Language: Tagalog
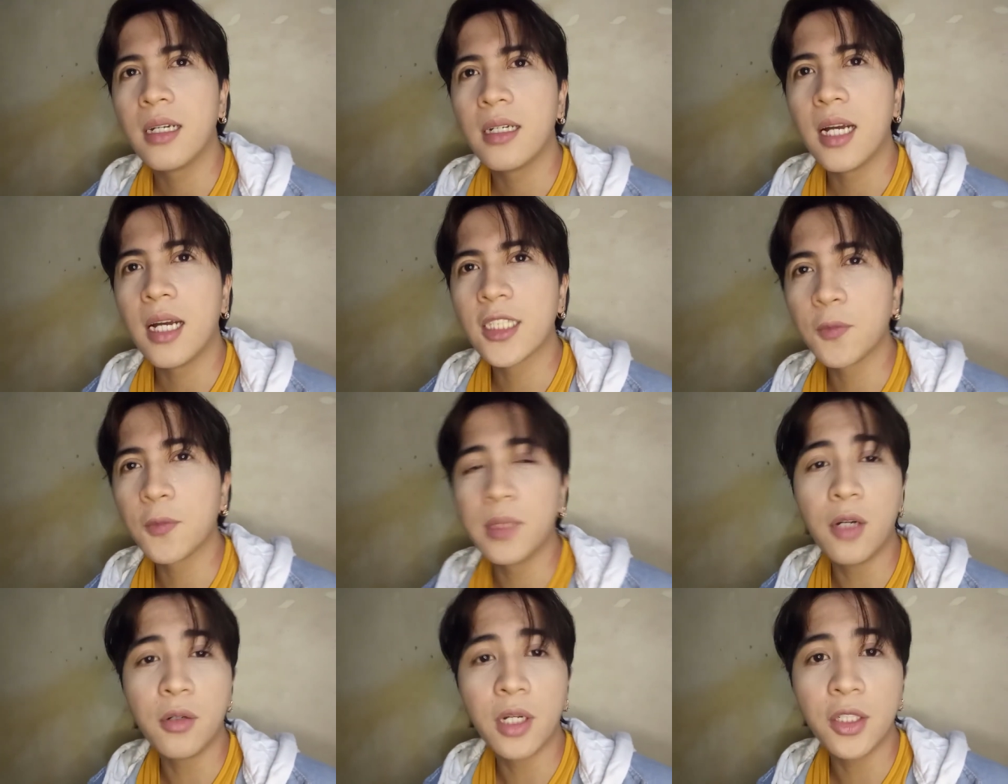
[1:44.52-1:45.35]
As of
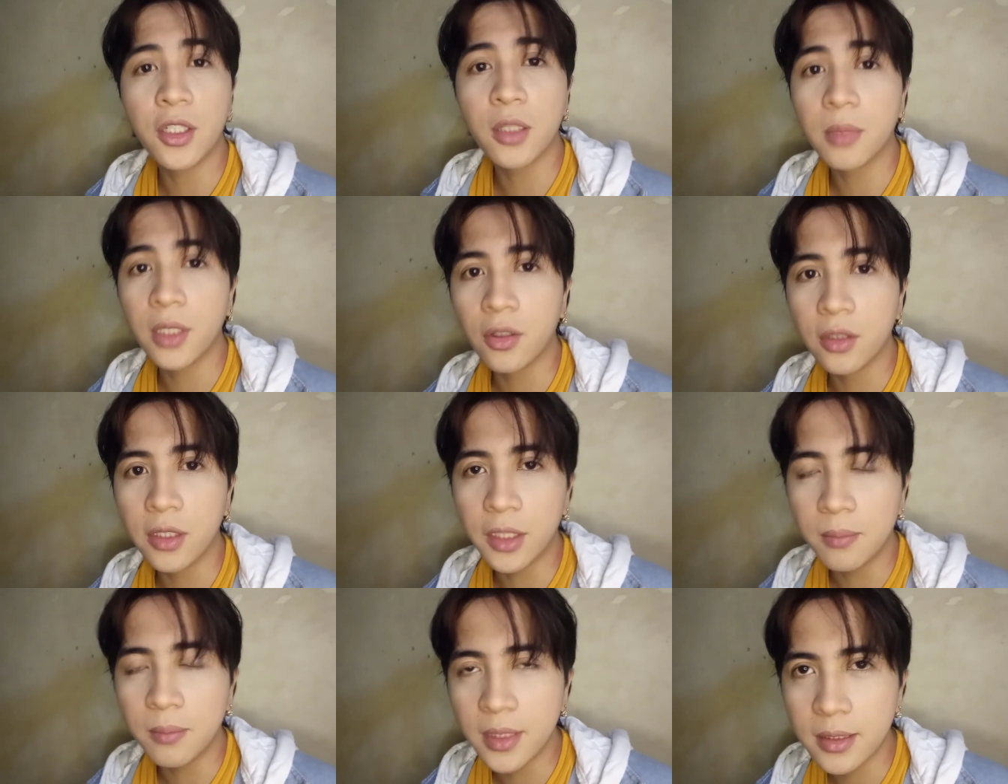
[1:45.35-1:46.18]
now ngayon, may
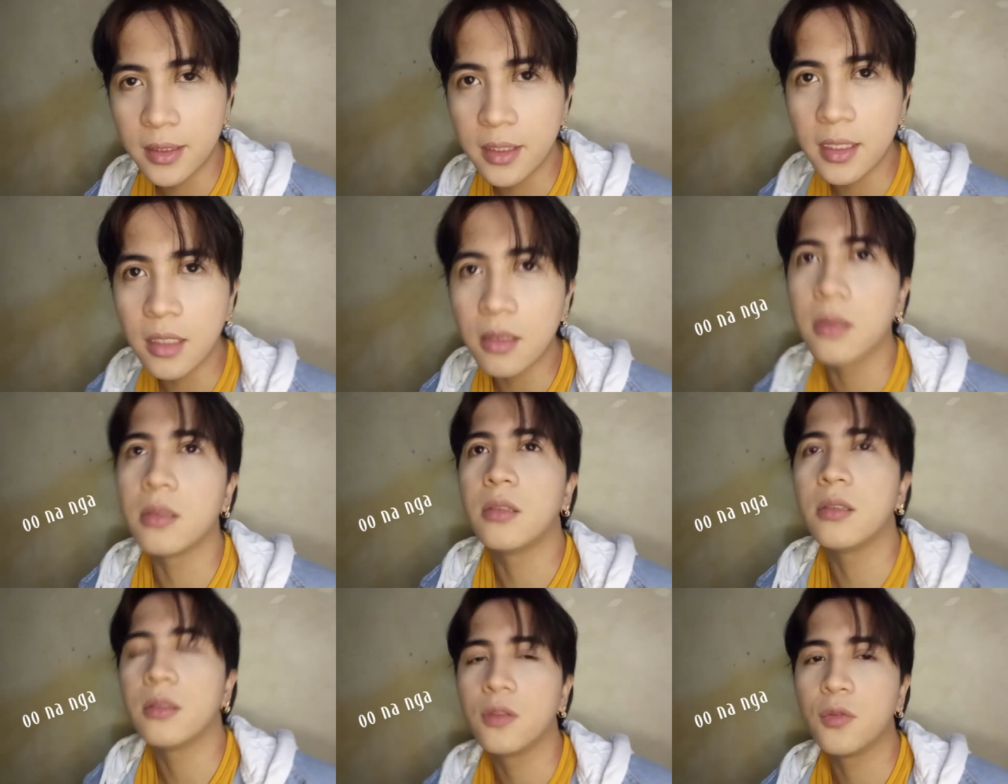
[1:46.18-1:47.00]
online business
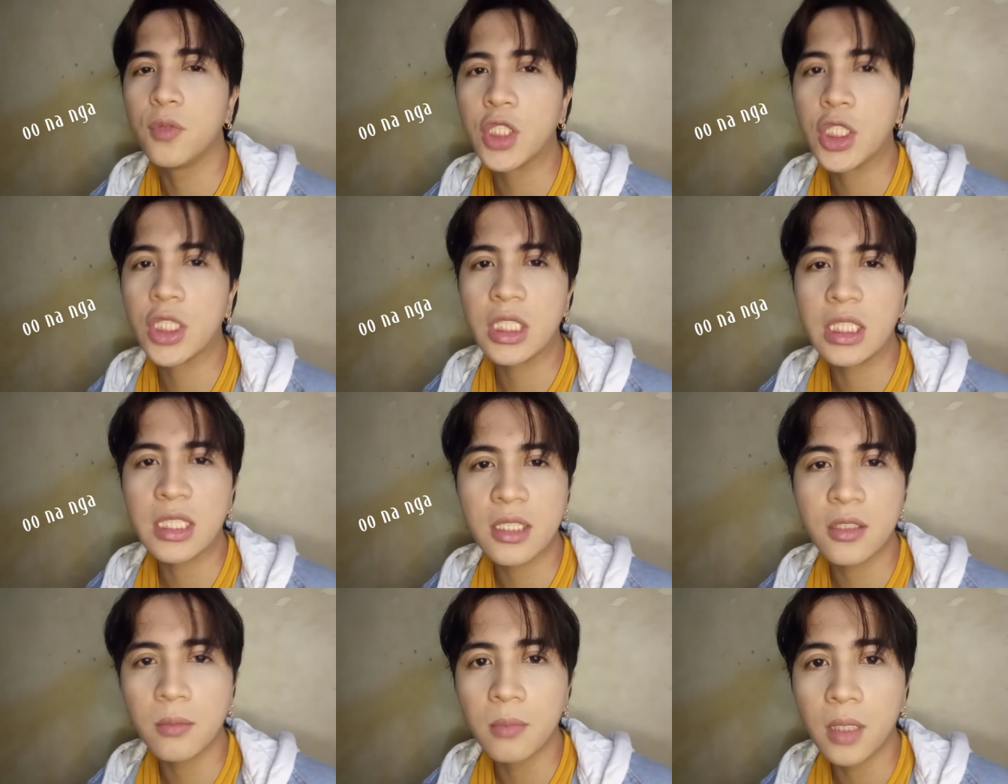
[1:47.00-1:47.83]
ako which is
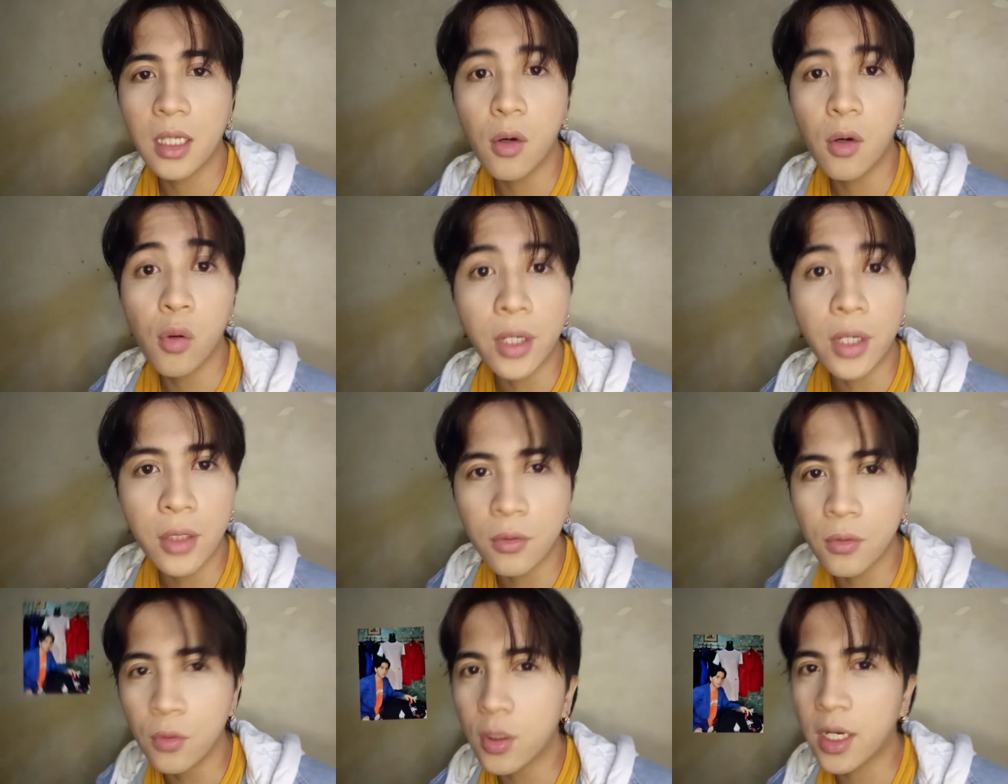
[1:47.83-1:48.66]
yung mga
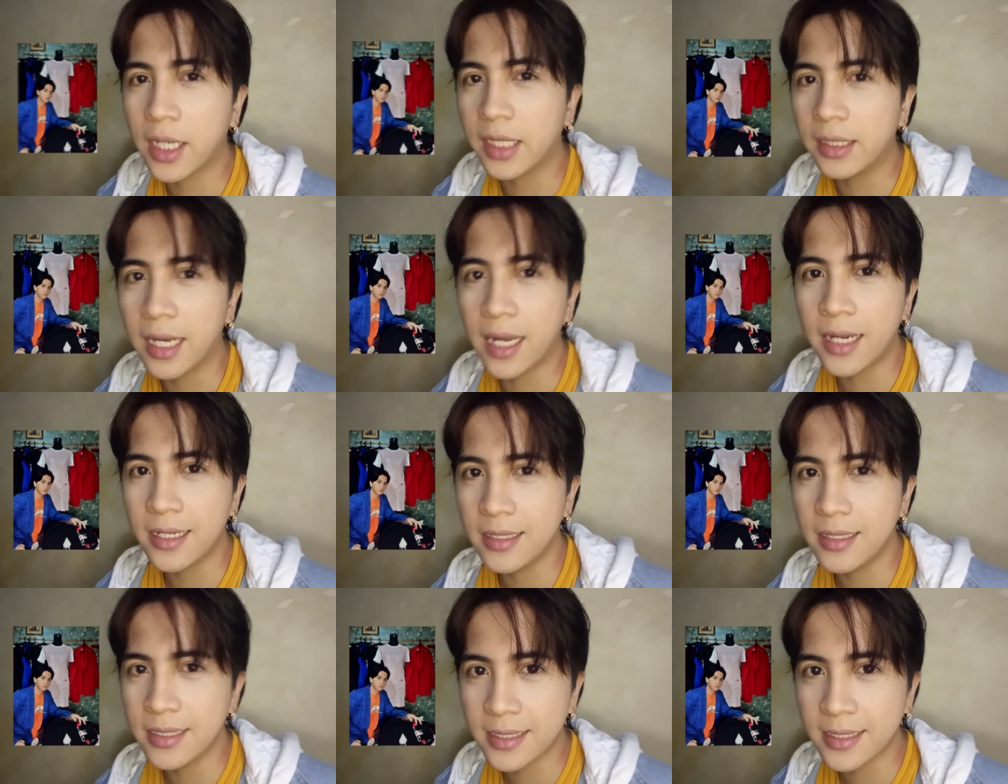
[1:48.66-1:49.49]
ukay-ukay dahil
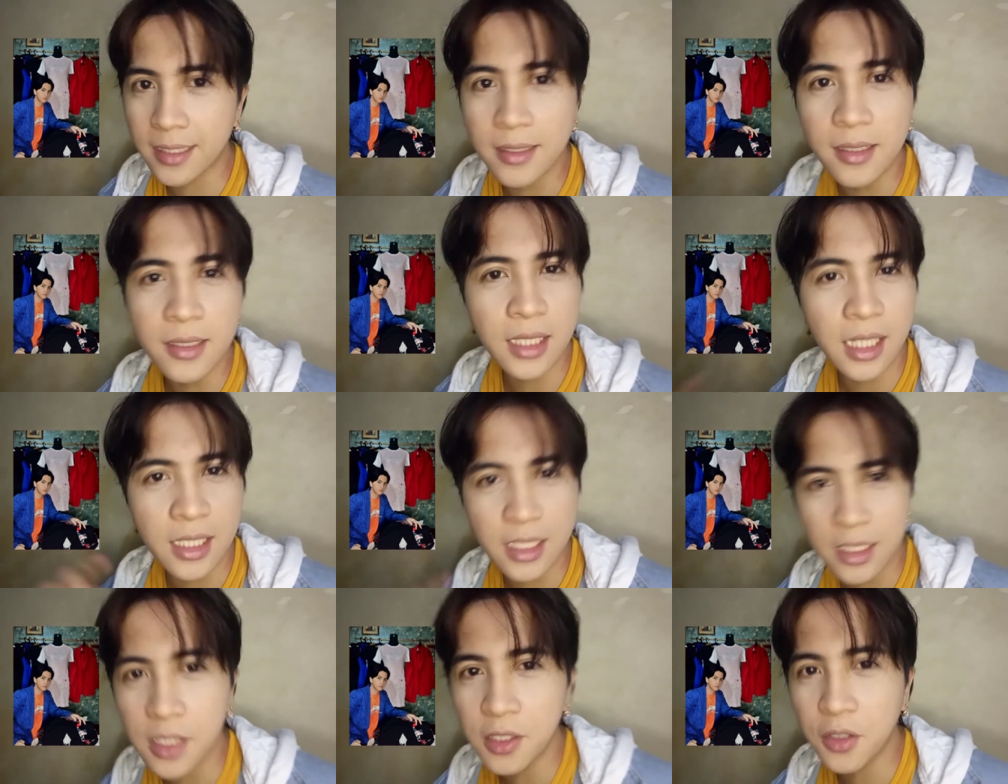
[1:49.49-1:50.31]
isa din sa
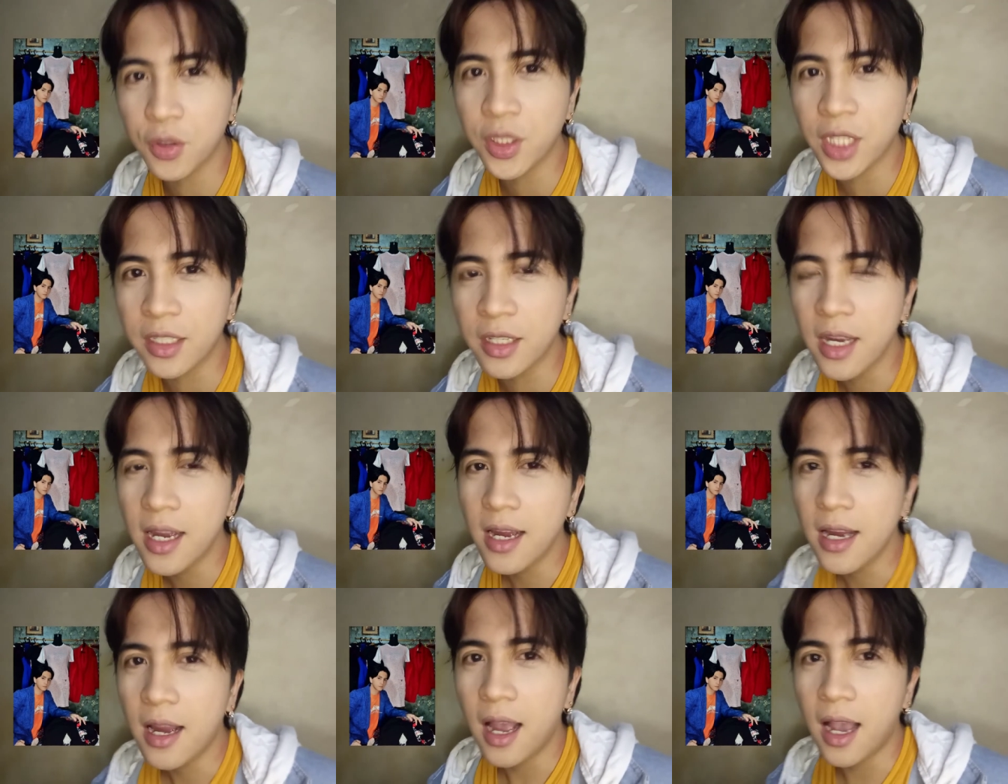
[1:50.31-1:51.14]
hilig ko yan
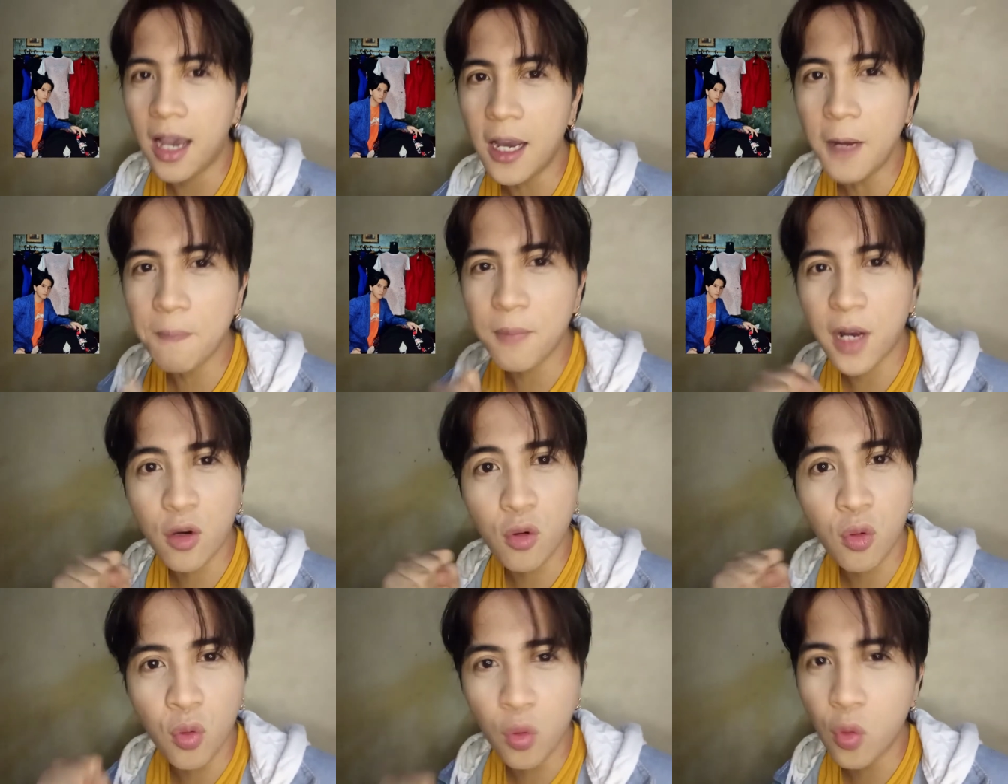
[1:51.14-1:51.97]
ang
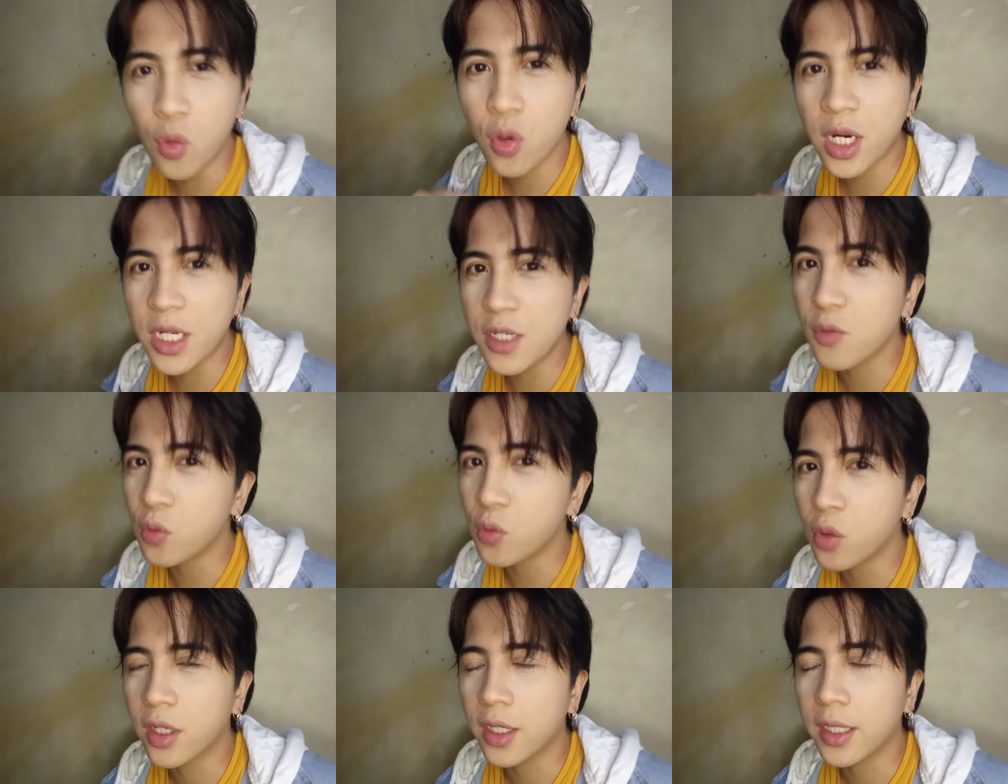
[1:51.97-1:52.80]

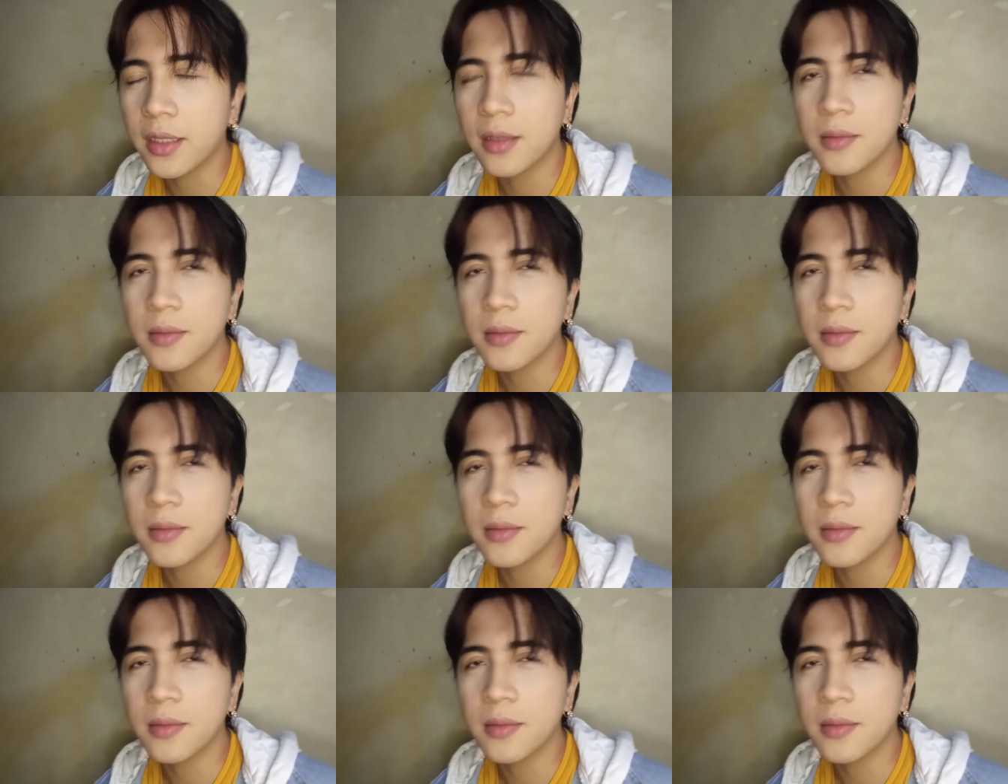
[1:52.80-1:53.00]
pag-uukay-ukay.